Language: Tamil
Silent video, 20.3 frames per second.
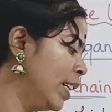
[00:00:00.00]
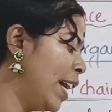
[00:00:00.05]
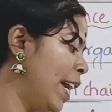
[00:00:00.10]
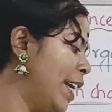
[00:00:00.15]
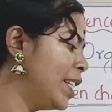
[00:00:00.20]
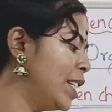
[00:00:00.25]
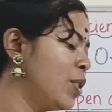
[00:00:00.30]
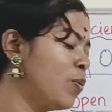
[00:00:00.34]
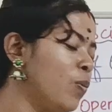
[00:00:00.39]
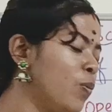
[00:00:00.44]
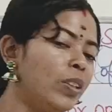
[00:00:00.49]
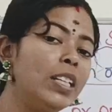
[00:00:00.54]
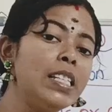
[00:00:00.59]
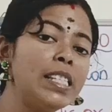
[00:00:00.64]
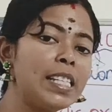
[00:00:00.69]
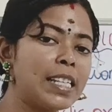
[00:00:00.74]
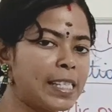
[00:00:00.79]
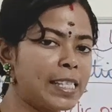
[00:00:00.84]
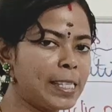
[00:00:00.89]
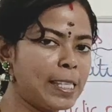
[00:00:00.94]
ஹெச் வந்து
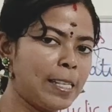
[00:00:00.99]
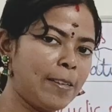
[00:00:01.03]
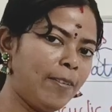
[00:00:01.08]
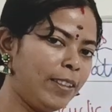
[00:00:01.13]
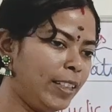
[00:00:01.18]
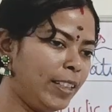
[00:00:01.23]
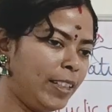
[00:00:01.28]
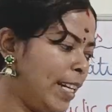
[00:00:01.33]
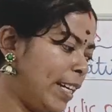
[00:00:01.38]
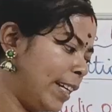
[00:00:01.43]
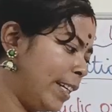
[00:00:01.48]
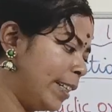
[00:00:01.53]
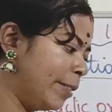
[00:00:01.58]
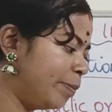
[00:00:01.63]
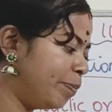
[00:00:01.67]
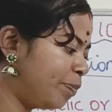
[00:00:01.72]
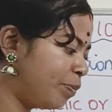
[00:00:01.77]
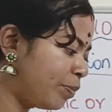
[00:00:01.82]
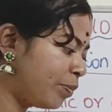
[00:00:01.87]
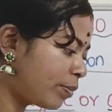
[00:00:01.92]
சிக்ஸ் வந்து
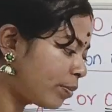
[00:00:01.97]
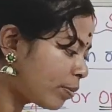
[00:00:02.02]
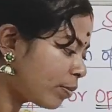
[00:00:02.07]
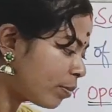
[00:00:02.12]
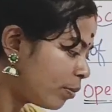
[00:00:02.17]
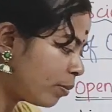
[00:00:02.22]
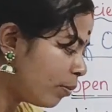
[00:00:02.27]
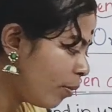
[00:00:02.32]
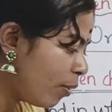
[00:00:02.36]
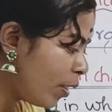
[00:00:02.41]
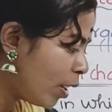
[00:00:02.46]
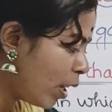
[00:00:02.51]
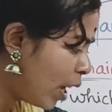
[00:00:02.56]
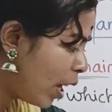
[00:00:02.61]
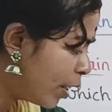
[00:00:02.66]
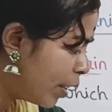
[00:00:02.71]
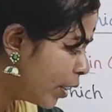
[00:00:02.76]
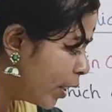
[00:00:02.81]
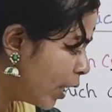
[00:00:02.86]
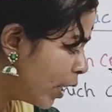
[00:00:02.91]
இருக்குது
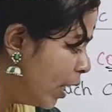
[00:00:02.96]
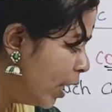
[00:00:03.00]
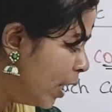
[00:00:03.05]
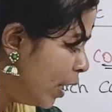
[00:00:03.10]
அண்ட்